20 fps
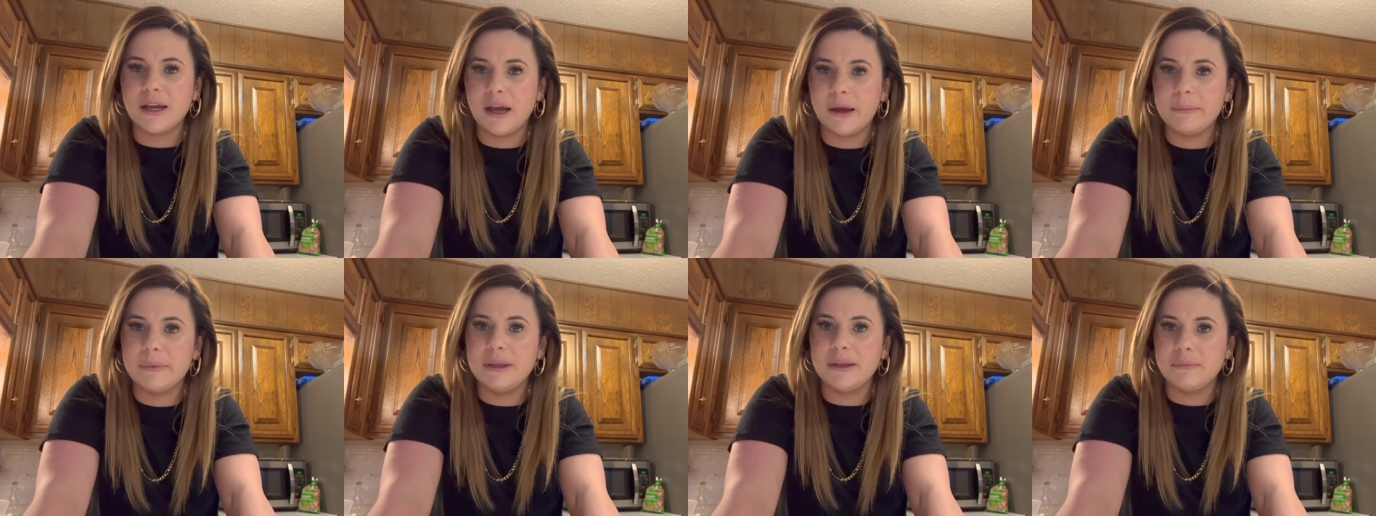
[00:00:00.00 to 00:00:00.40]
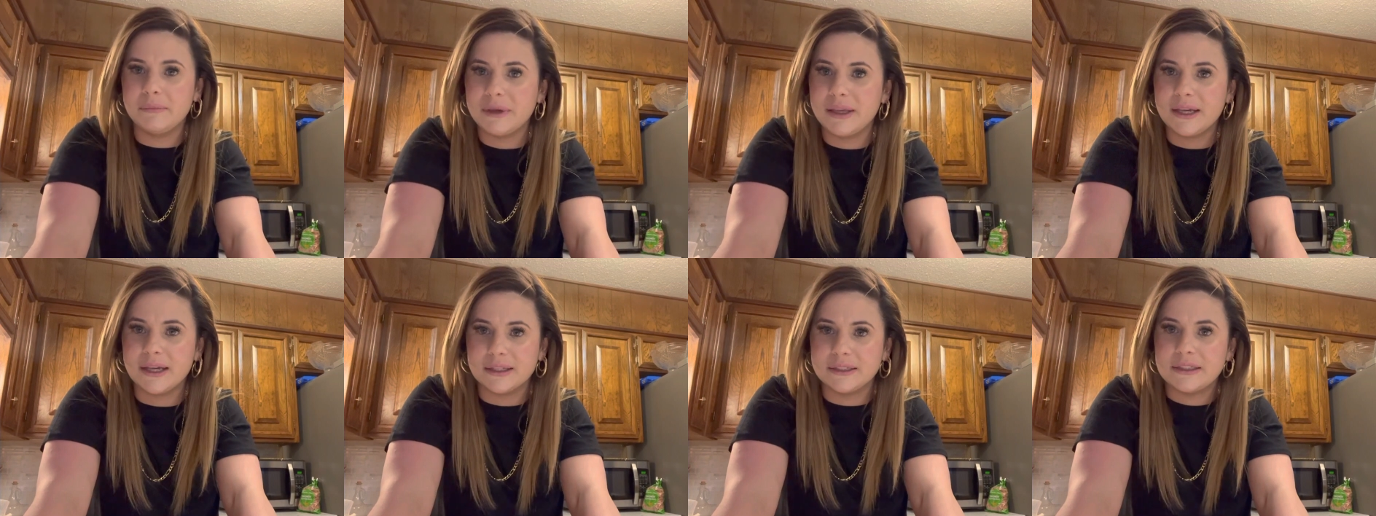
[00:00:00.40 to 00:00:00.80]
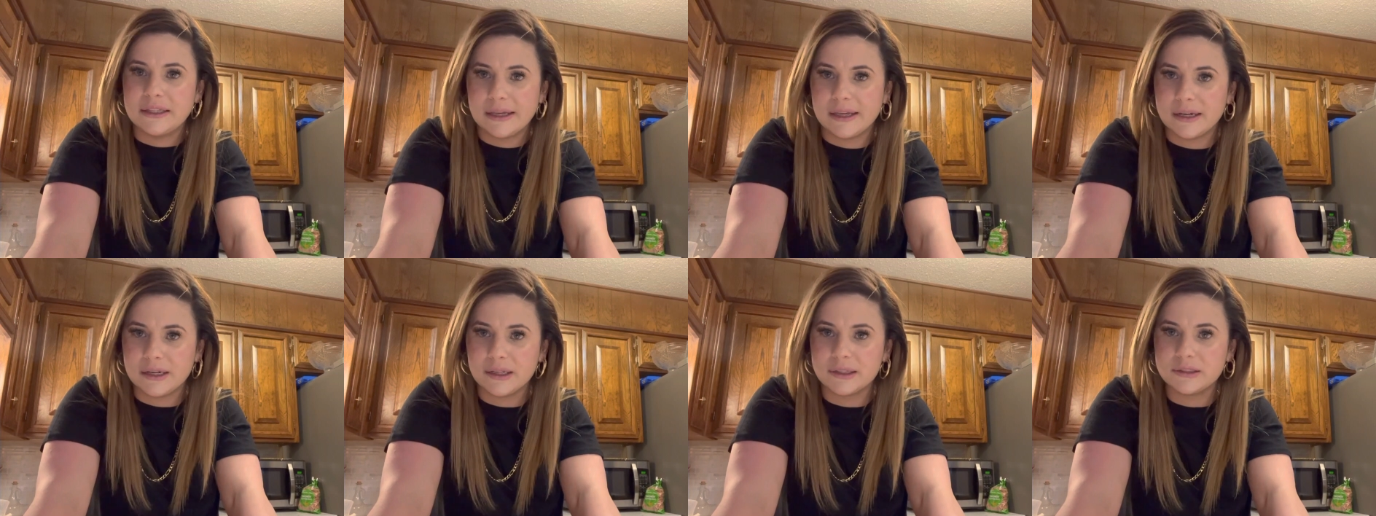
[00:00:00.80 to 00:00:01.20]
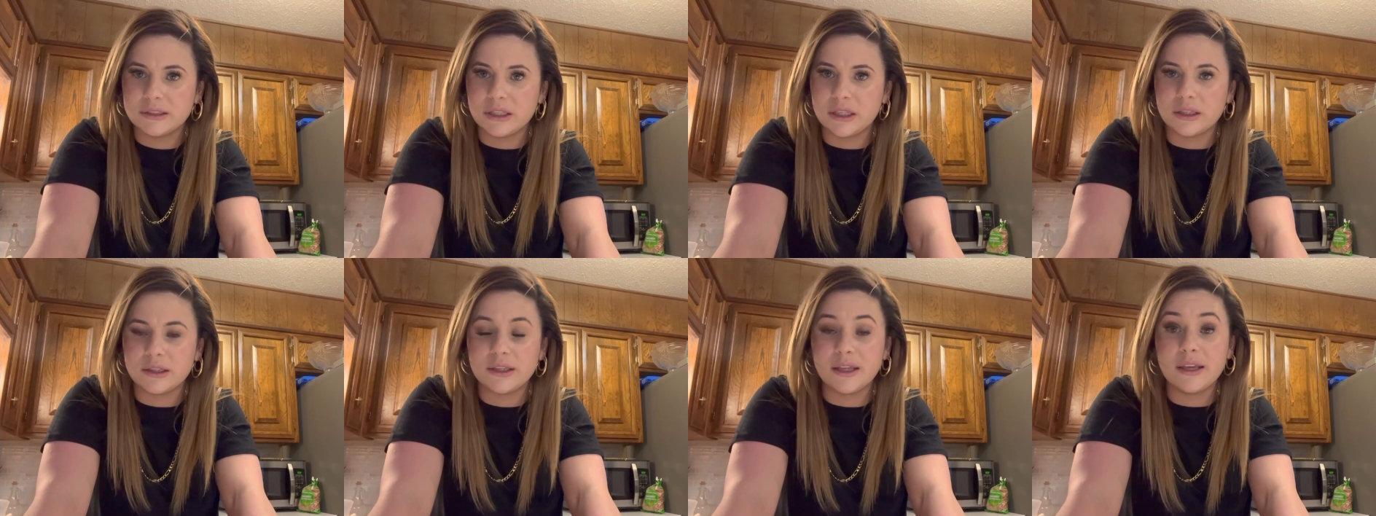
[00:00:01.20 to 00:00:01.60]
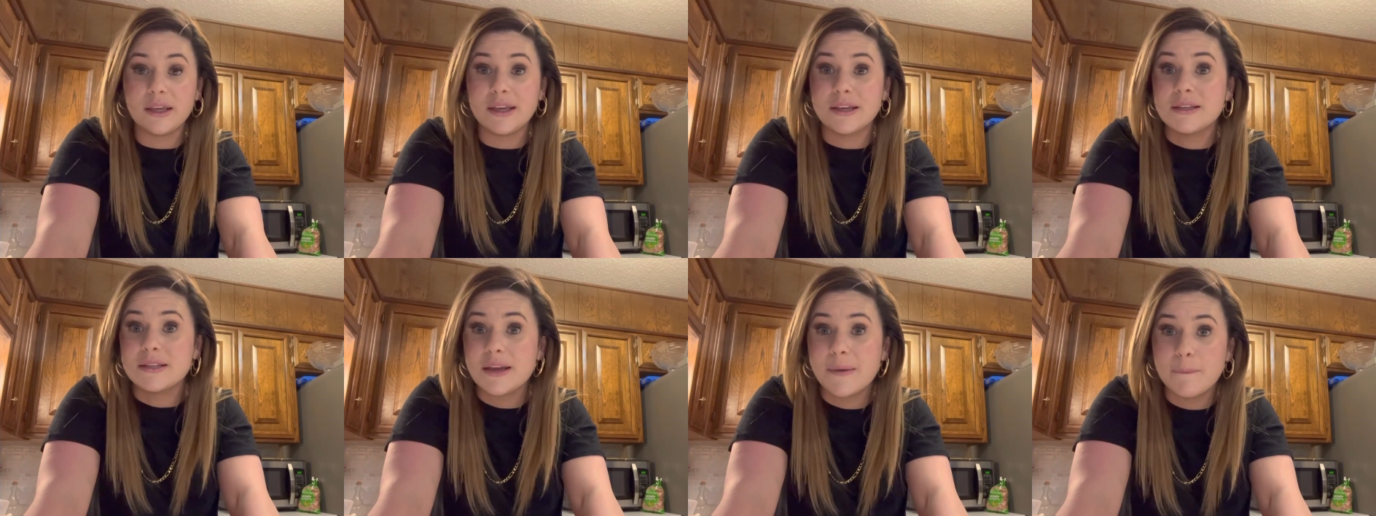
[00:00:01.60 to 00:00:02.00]
A mí me encanta ir a las tiendas y
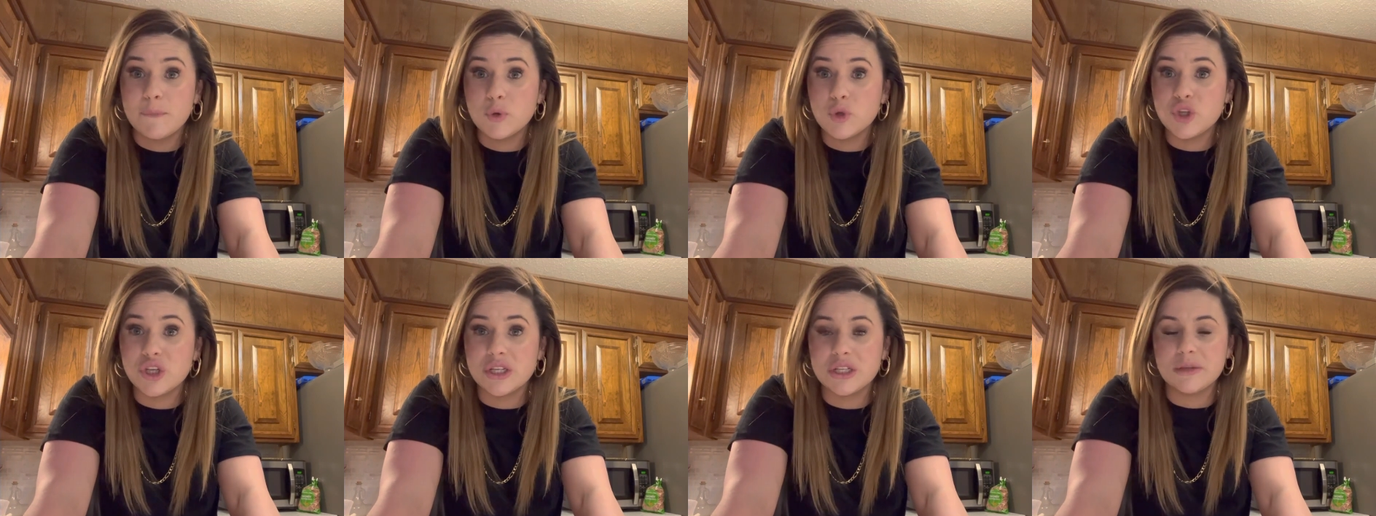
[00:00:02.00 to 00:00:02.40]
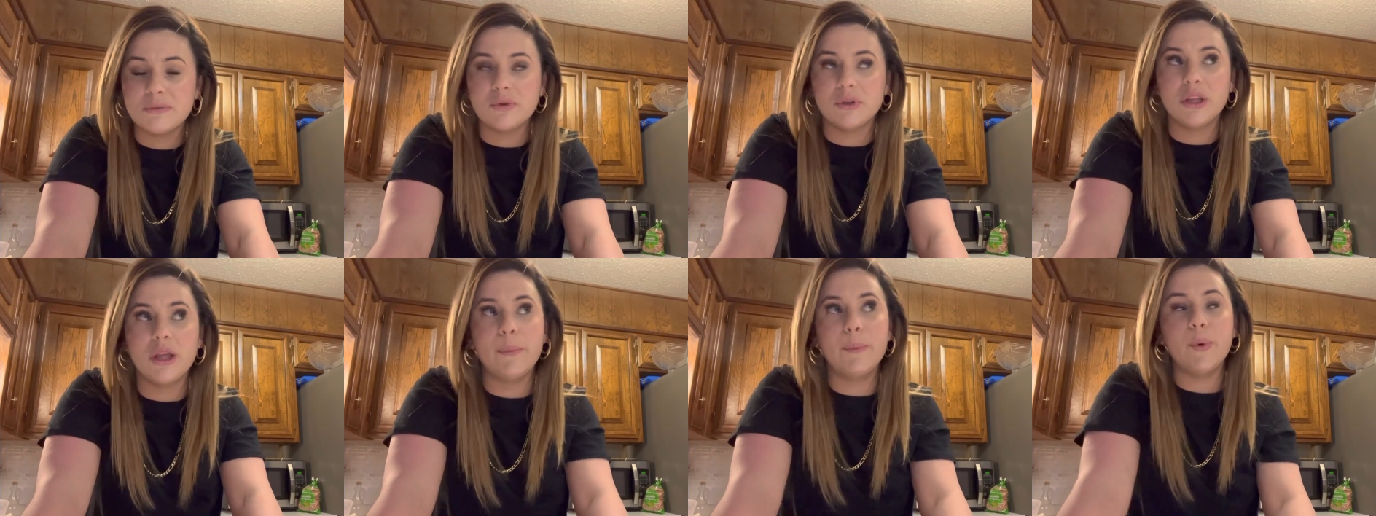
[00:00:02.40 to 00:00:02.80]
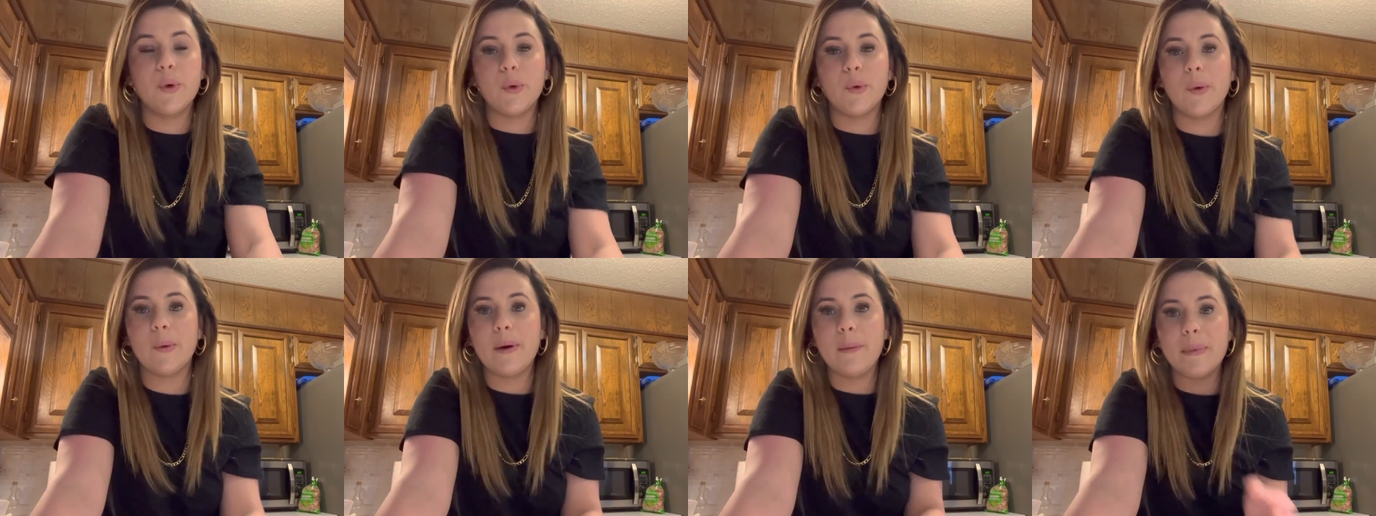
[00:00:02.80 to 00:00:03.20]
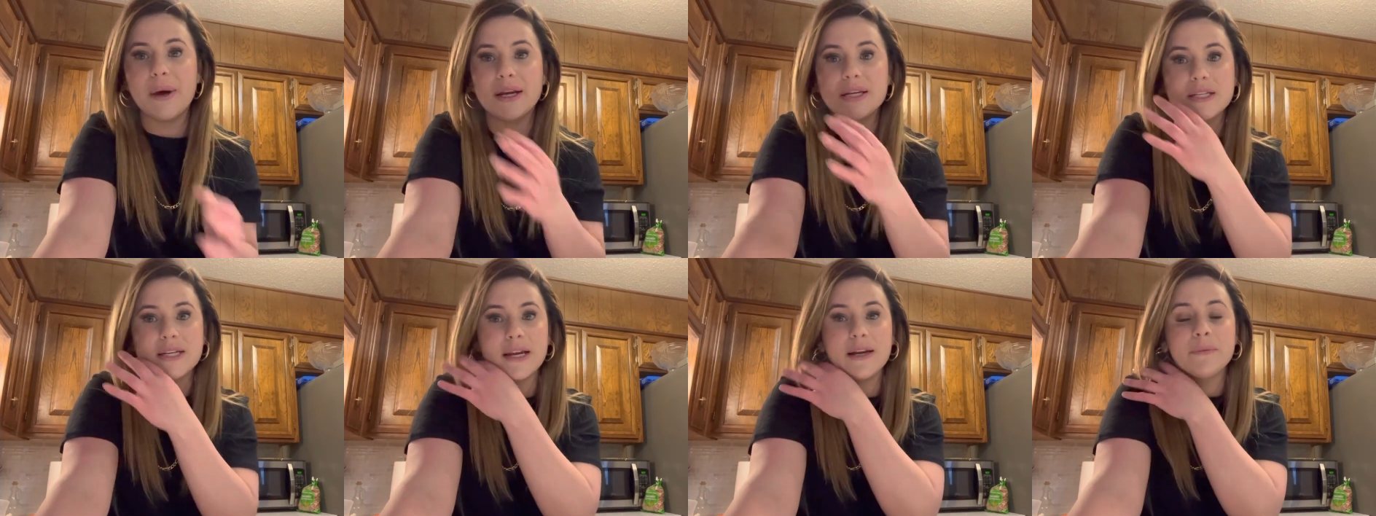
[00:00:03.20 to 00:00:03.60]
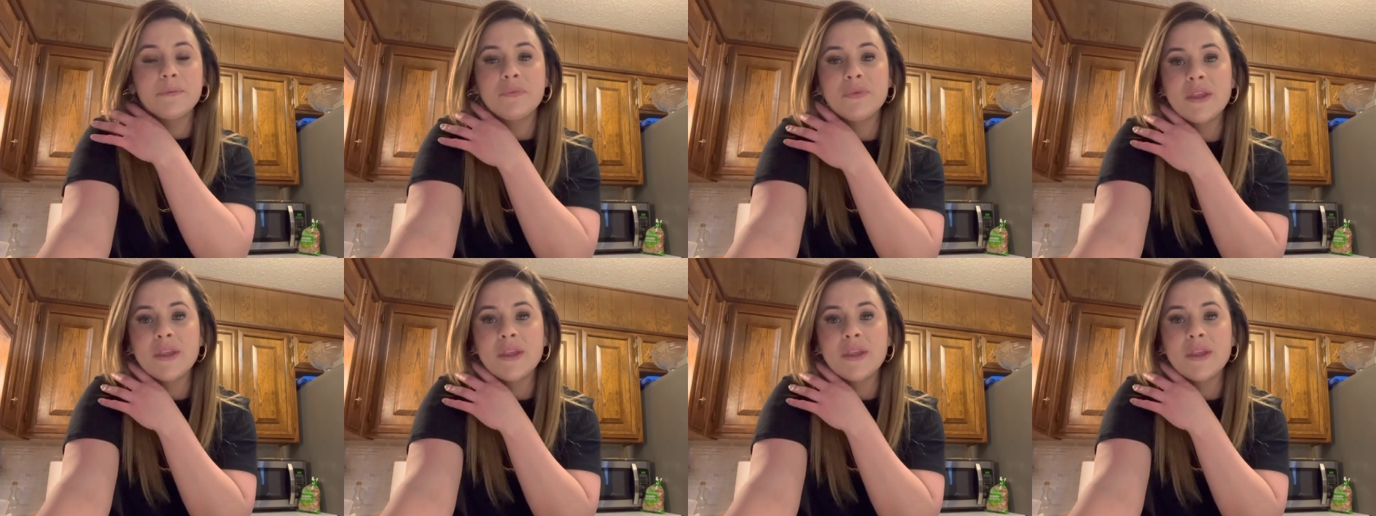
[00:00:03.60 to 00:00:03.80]
hacía muchísimo tiempo que no iba a marchar